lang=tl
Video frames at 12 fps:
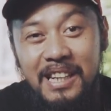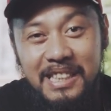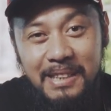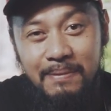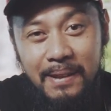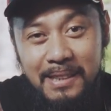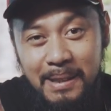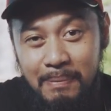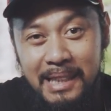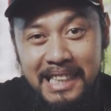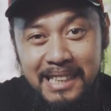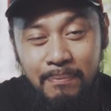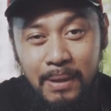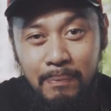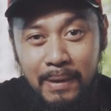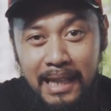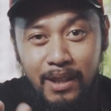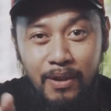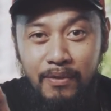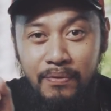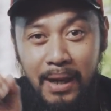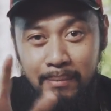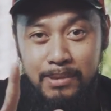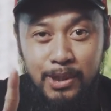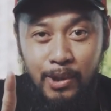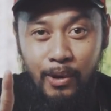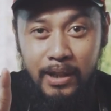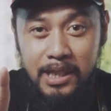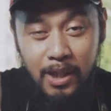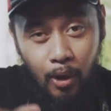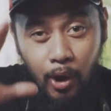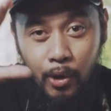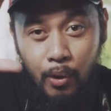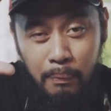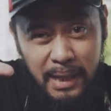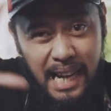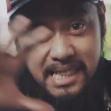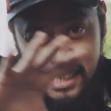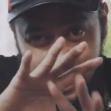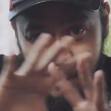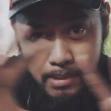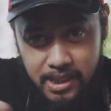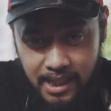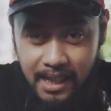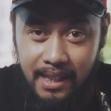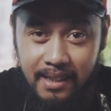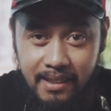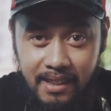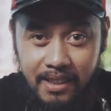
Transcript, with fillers: Si, si Mrs. ang pipili ng five stories although binasa namin siya lahat.